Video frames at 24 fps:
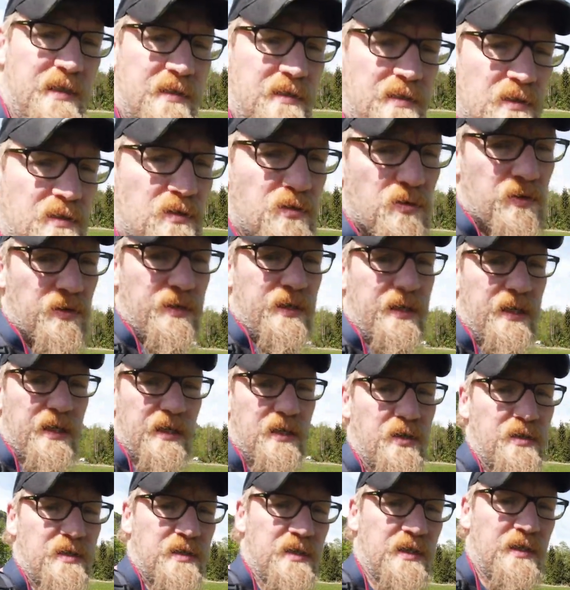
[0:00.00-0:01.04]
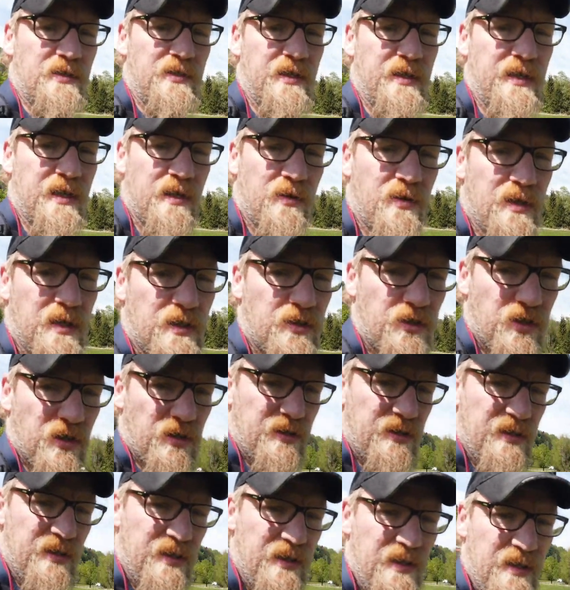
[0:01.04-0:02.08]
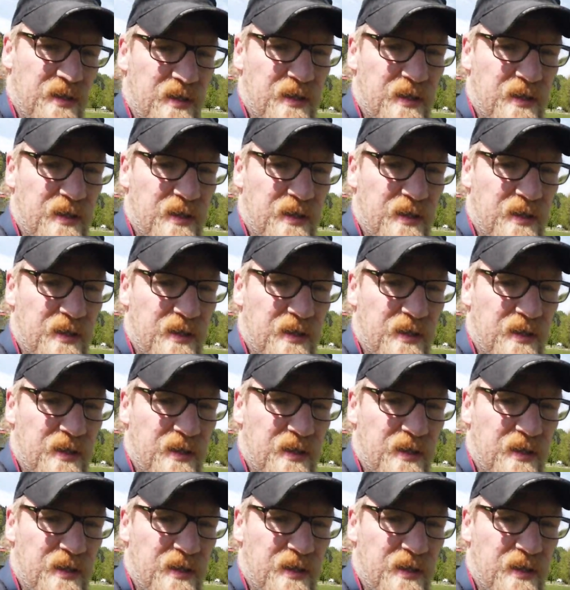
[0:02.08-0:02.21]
senden und ihr könnt sie natürlich auch anschauen.